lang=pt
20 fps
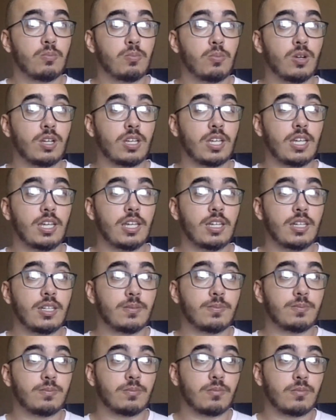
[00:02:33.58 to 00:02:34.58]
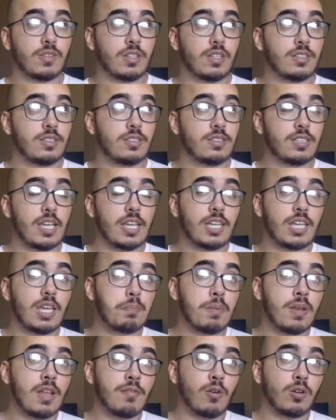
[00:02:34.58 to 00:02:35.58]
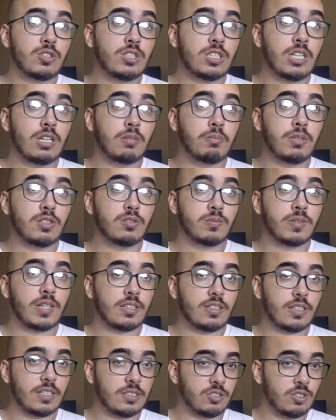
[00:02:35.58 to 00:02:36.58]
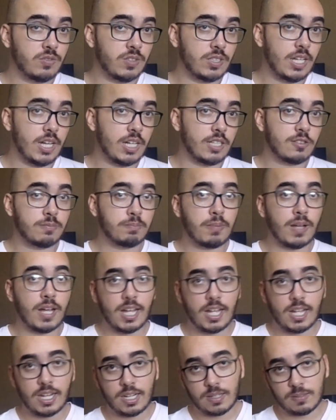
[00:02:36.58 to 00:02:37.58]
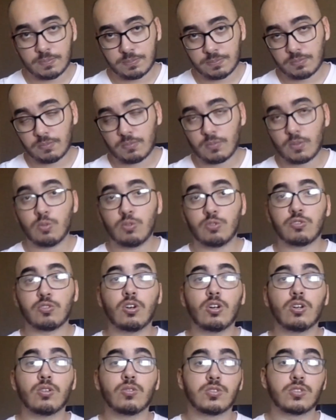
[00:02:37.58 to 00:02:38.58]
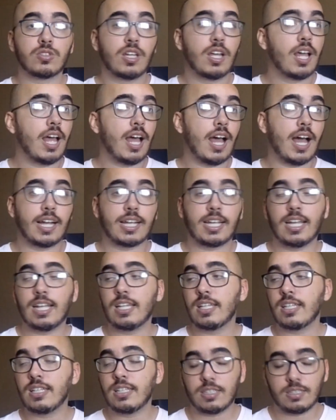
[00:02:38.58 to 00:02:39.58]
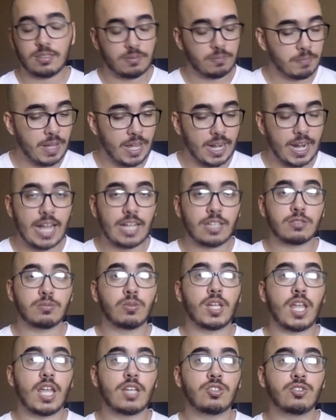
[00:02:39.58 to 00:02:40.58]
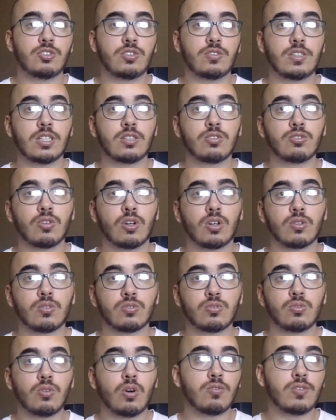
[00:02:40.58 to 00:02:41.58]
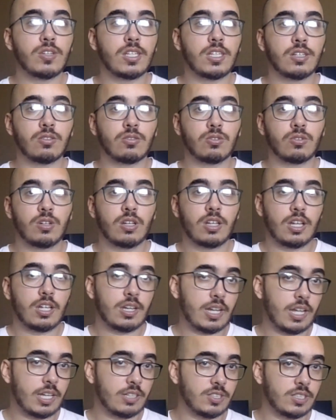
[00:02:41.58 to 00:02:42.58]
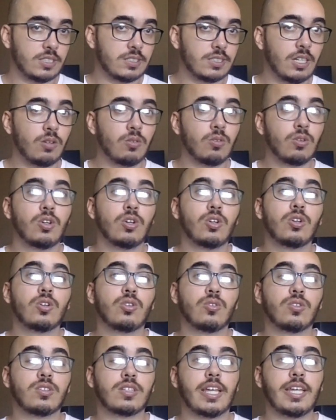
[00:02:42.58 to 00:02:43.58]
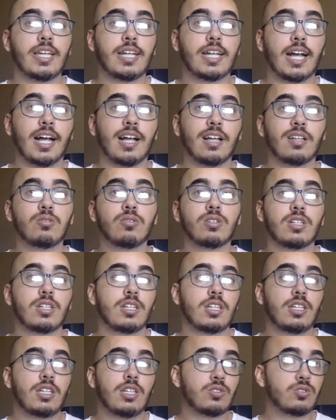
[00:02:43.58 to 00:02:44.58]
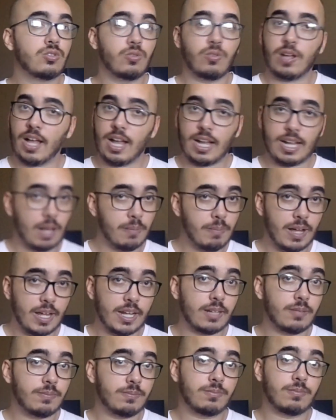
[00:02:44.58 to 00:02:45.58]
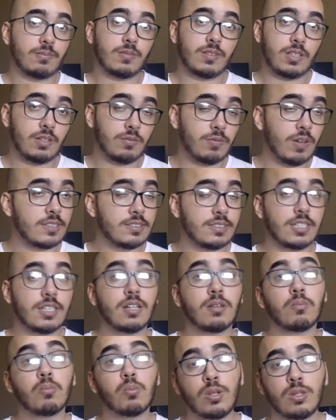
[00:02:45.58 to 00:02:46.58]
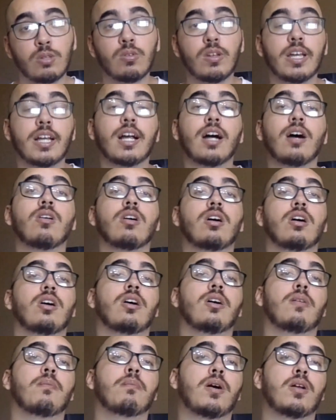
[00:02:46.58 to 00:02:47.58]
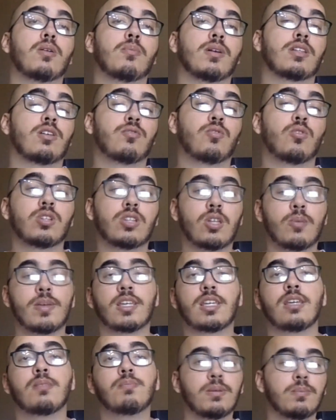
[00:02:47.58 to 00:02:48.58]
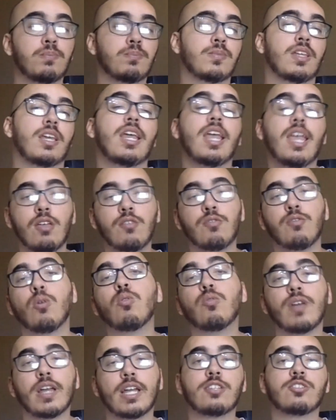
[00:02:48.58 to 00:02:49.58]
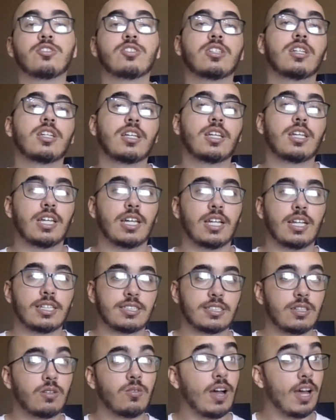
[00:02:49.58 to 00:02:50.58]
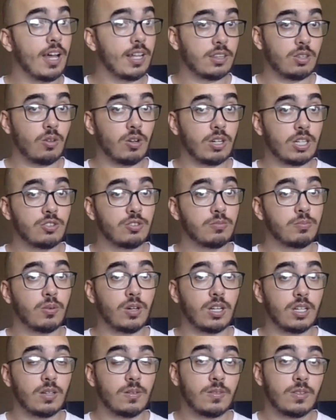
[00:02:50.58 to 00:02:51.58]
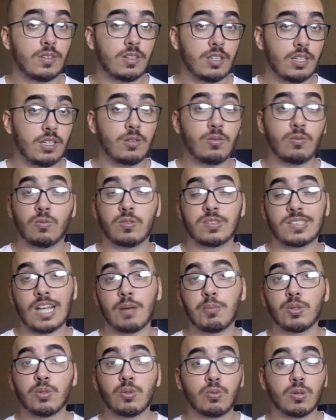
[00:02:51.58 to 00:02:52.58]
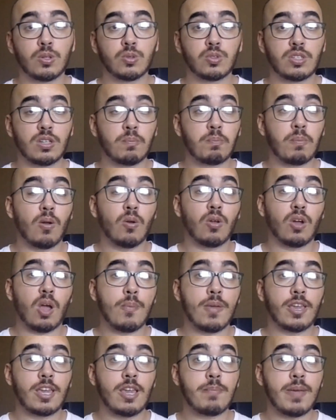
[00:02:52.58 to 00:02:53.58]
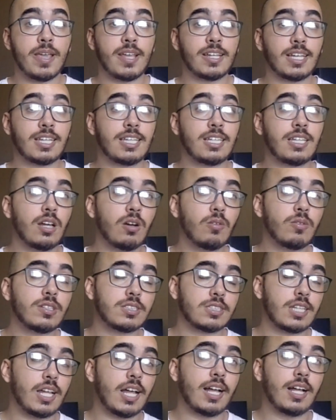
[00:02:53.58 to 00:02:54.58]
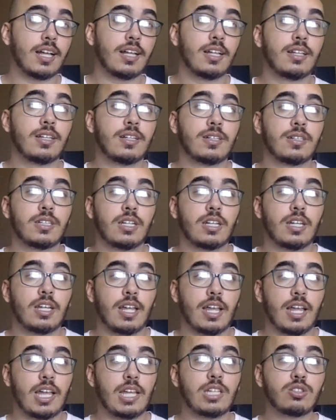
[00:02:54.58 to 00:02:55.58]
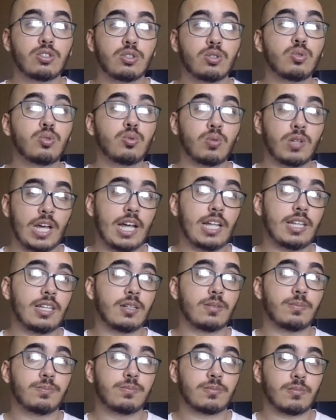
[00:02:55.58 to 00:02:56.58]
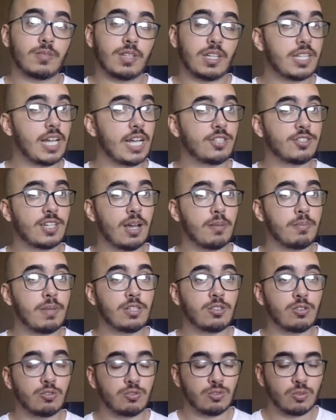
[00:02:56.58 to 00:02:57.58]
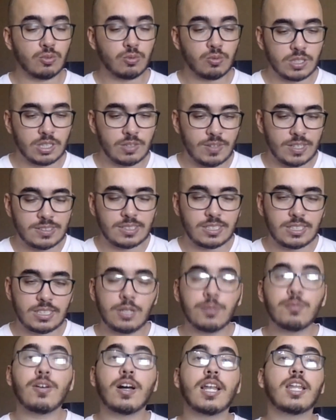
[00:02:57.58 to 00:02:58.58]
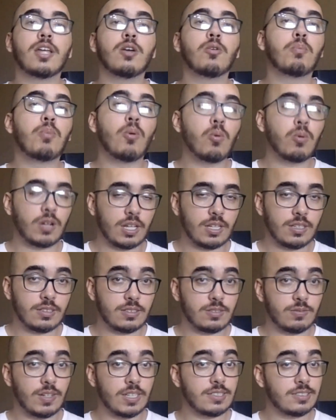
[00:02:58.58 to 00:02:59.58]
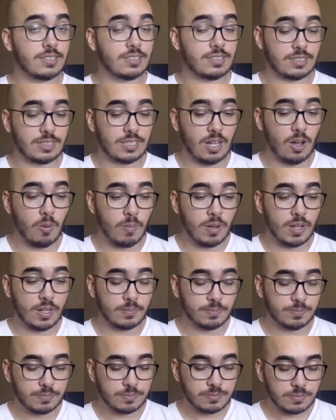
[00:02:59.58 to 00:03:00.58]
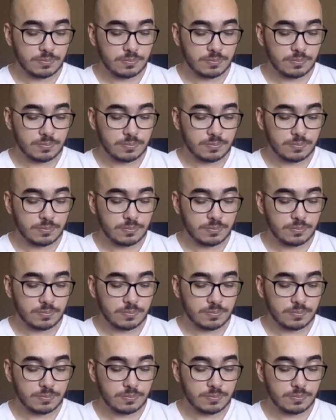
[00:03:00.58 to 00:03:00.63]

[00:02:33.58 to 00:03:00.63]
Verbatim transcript: porque se a equipe levar o dinamismo das atividades para os jogos, aquele marasmo que a gente via nos jogos do Alvinegro na gestão do Zé Ricardo, isso acabará e vai ser muito legal para o Botafogo ter uma equipe envolvente em relação a toque de bola. E sábado contra o São Paulo, que é uma equipe ainda que não está estruturada taticamente, é um jogo que vai se equivaler um pouco, vai dar uma.